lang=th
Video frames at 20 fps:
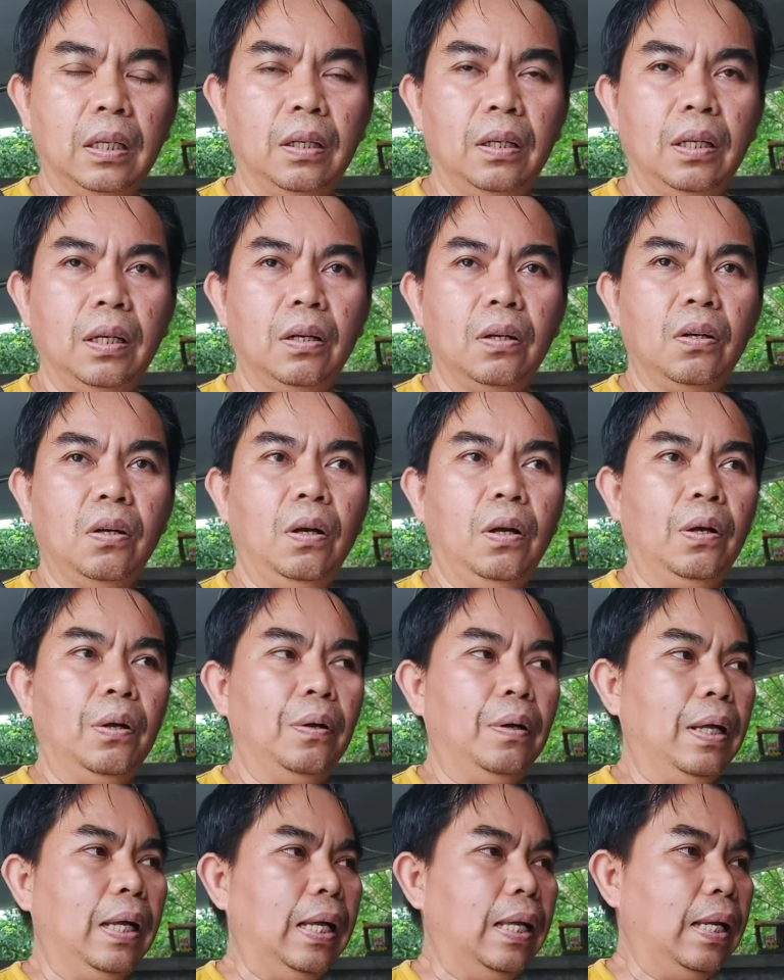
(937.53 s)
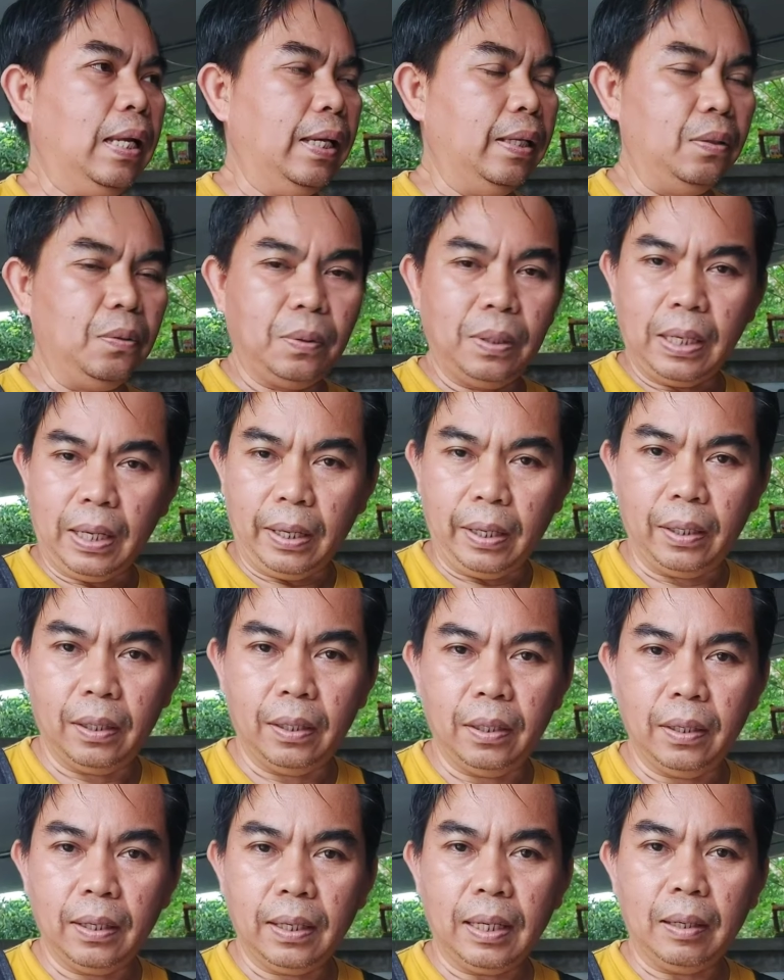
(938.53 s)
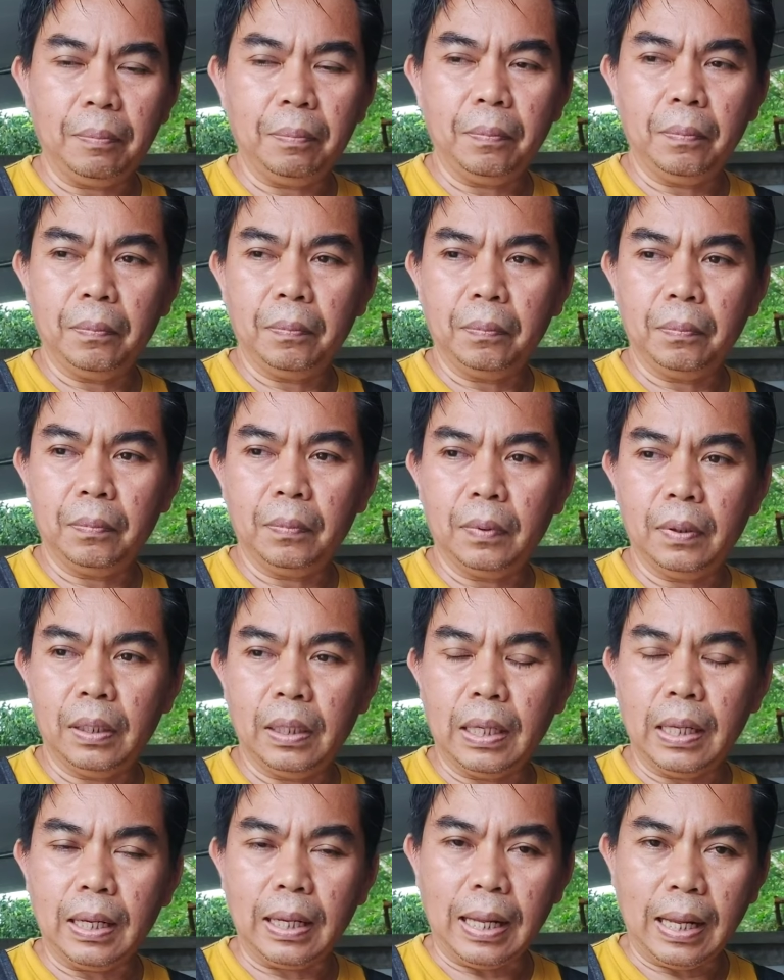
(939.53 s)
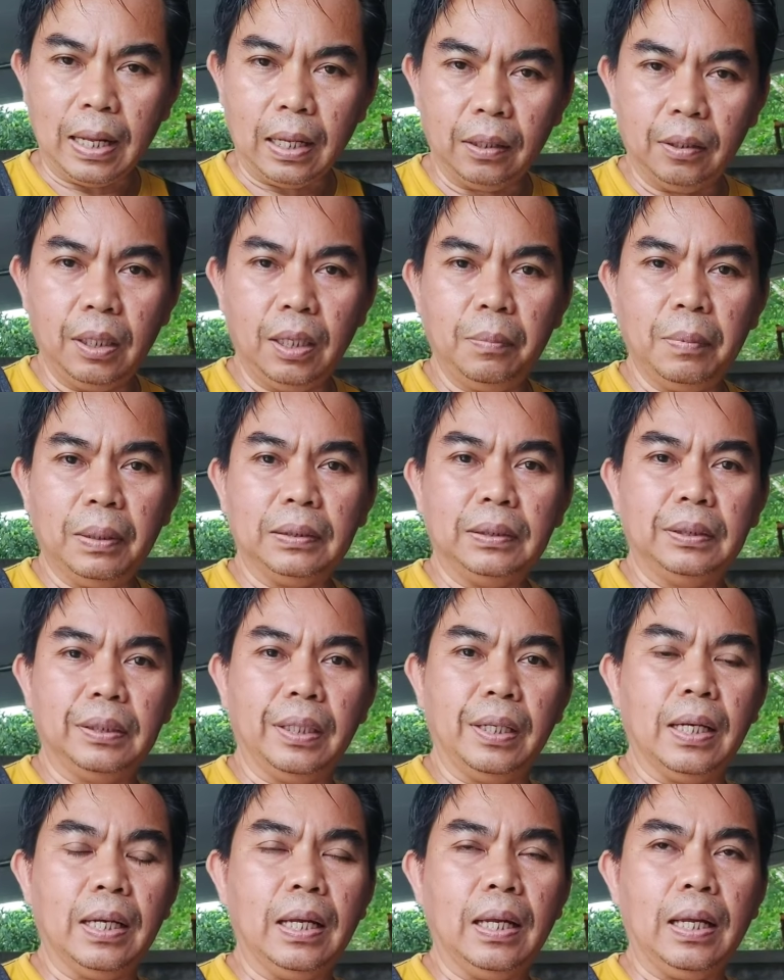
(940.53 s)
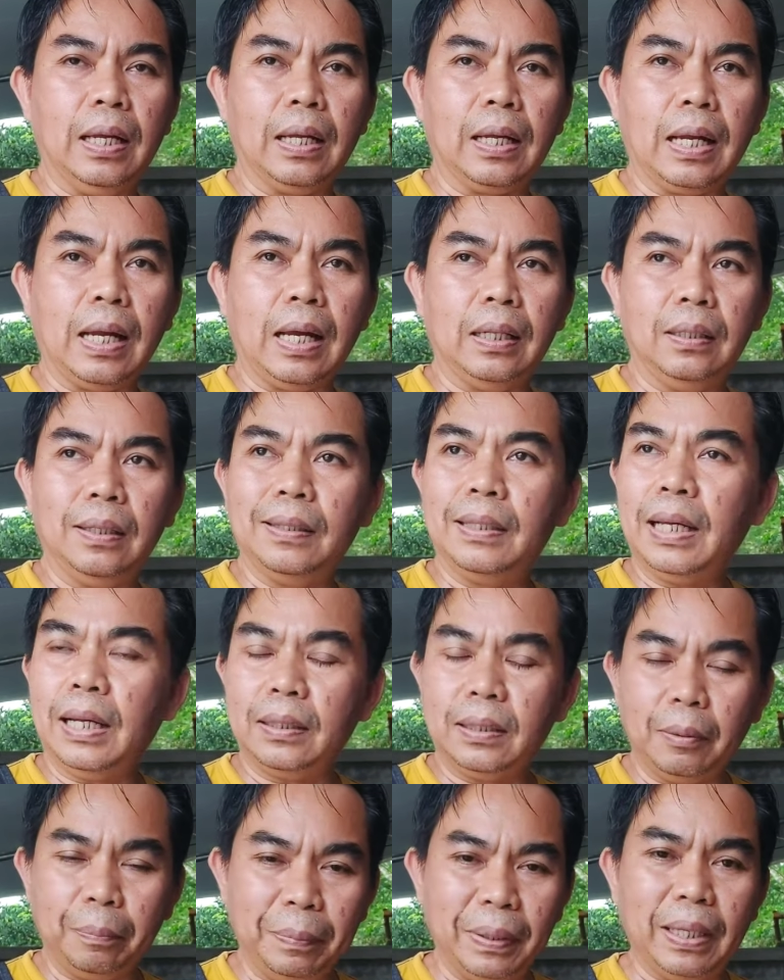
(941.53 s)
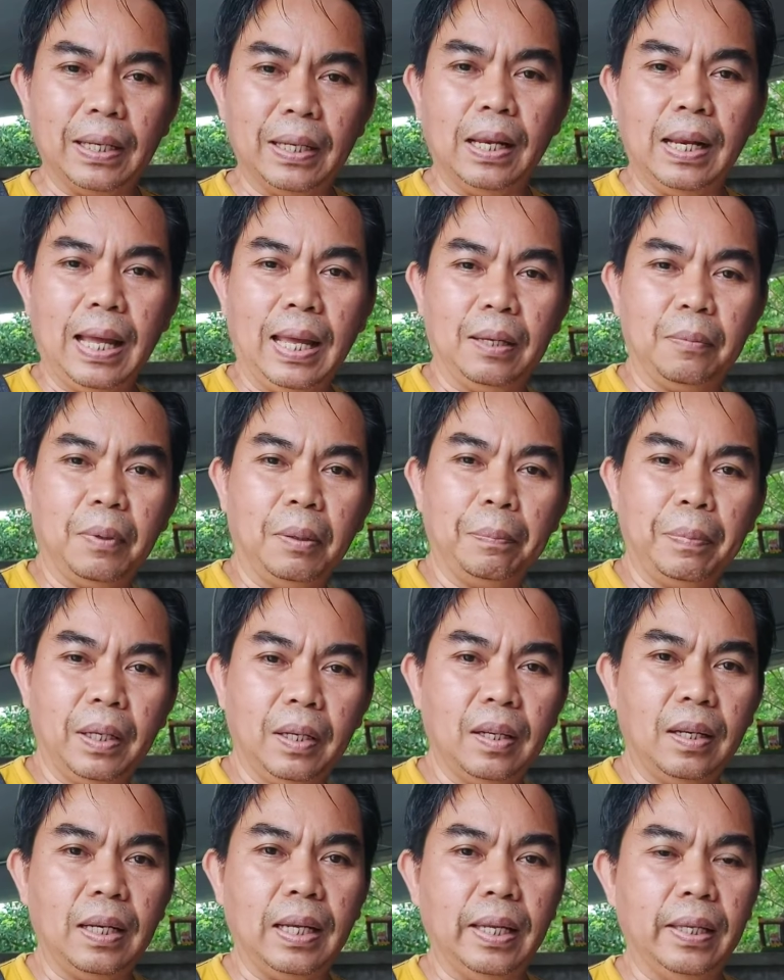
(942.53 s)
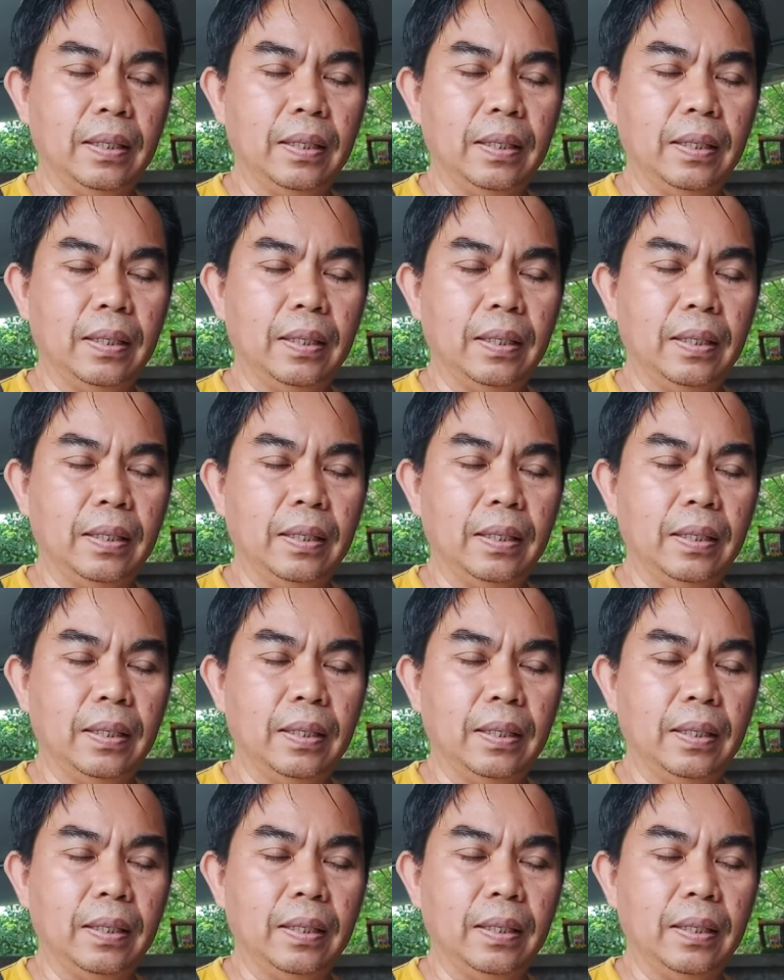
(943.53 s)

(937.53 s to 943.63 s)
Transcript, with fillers: แล้วก็อะไหล่ตัวไหนนะครับ อาการที่มันเสียอาการที่ท่านจะเปลี่ยนอะไหล่มันเป็นอะไร